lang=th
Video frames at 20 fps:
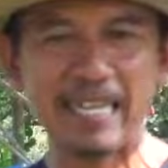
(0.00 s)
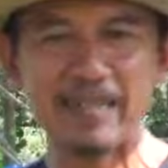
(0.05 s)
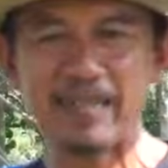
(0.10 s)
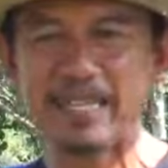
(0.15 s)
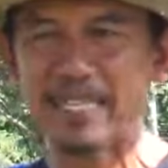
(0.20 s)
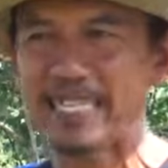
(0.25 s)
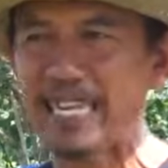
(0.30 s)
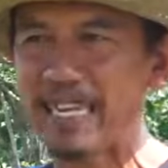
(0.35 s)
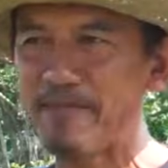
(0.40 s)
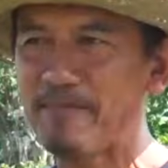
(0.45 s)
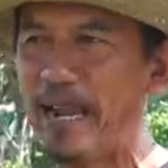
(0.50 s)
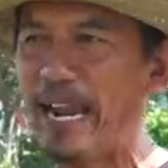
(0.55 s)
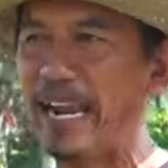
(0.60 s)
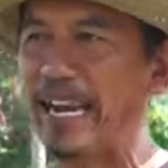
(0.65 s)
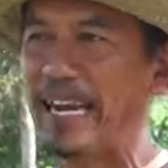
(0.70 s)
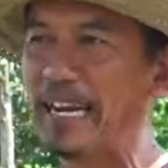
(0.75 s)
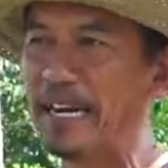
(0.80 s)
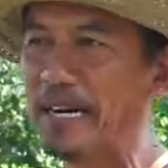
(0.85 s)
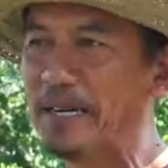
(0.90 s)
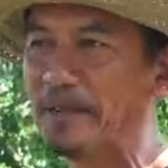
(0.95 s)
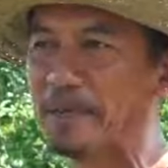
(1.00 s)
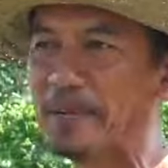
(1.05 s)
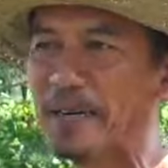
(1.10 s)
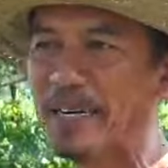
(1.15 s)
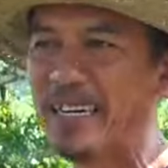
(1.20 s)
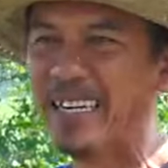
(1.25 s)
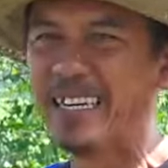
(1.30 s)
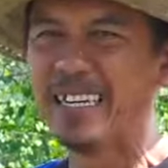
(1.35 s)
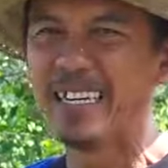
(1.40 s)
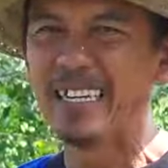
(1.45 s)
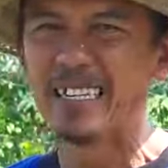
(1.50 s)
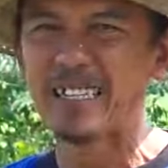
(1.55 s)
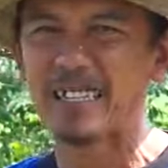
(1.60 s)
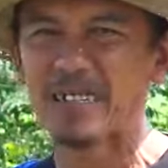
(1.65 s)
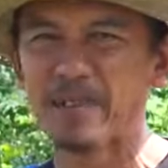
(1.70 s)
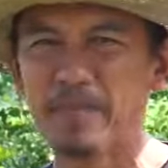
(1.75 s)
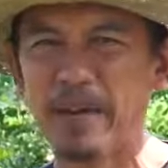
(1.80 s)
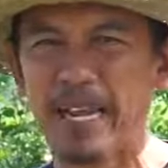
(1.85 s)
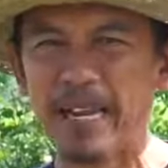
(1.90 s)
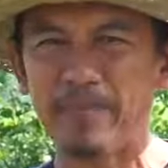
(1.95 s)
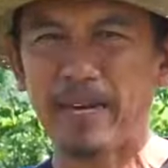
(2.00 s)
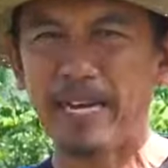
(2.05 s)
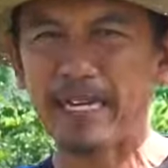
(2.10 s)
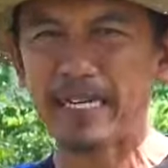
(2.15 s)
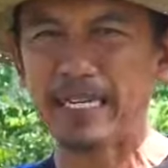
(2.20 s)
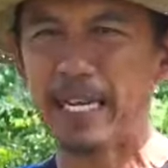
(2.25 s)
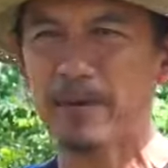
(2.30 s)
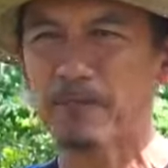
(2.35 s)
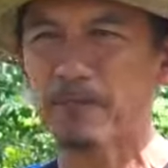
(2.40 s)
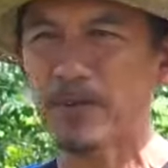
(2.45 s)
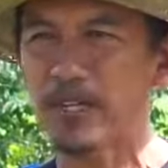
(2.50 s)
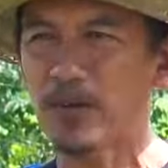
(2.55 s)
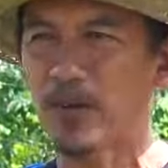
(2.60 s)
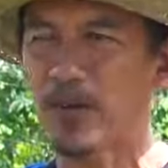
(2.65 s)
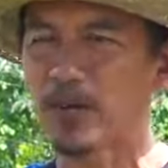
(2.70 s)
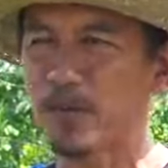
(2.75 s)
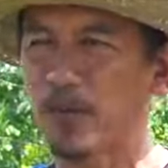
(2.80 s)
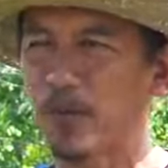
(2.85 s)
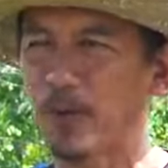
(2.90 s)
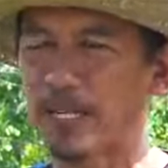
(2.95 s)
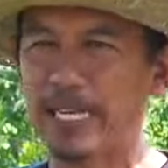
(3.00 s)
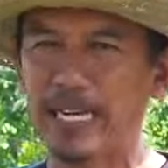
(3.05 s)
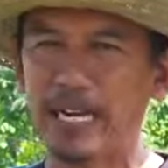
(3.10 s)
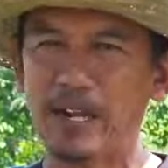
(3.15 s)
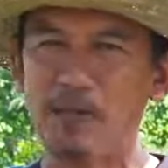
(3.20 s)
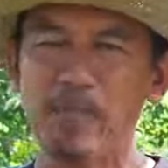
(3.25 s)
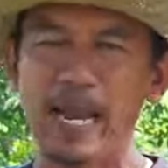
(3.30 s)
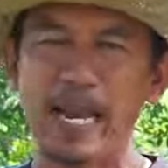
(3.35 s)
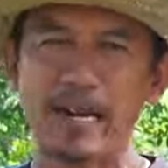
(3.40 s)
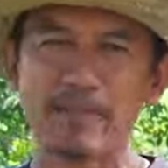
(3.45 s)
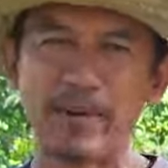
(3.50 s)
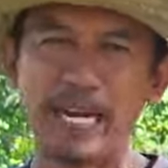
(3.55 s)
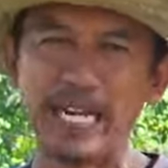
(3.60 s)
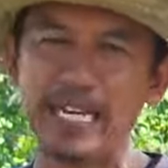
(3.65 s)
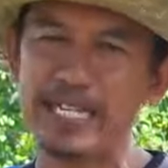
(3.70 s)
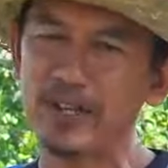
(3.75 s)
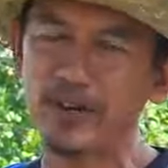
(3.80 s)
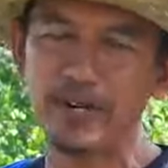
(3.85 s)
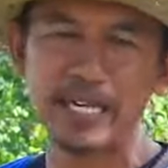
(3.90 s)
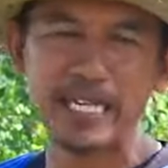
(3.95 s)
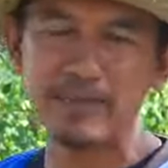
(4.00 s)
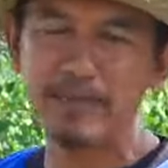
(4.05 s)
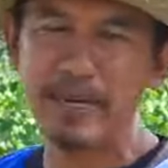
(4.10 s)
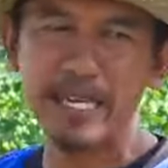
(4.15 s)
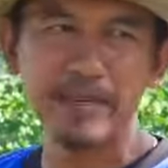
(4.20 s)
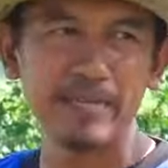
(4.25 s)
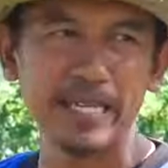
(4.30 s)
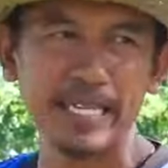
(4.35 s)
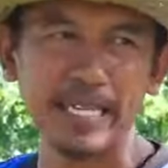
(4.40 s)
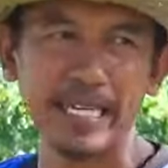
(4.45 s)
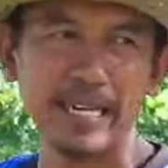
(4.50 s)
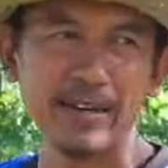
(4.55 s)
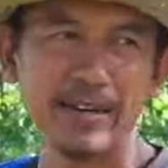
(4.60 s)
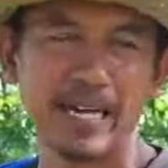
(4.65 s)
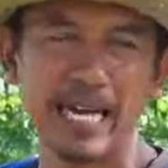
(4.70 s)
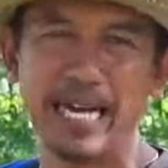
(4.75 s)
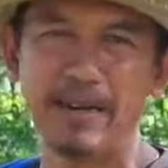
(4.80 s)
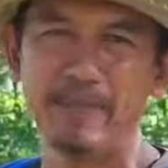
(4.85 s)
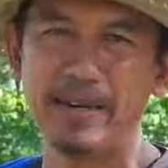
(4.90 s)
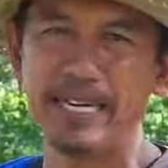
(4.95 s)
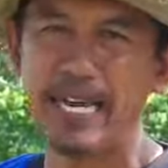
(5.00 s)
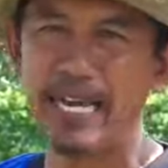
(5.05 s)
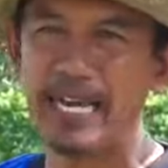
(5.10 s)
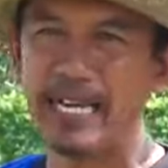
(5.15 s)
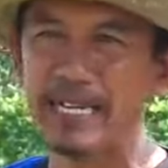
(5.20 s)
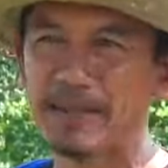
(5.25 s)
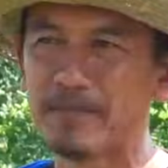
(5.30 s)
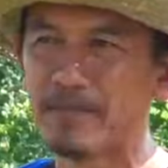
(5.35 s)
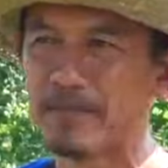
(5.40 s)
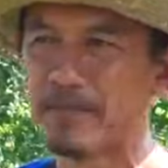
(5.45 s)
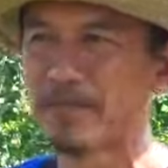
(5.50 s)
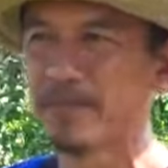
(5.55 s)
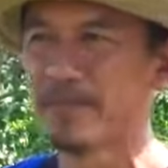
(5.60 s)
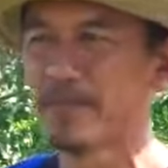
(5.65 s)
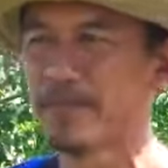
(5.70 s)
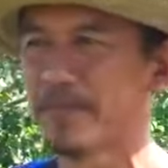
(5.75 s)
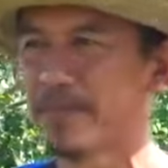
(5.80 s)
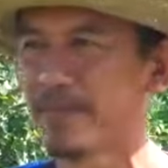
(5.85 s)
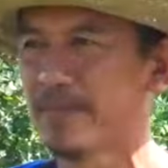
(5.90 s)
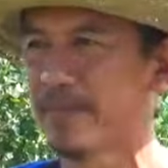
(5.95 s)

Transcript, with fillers: ได้ได้แบ่งเขาแม่พันธุ์เก็บไว้ก่อนเพราะว่าถ้าเราแบ่งไปตอนนี้ไม่มีแล้วหาไม่ได้ได้เหลือแล้วใช่ไหม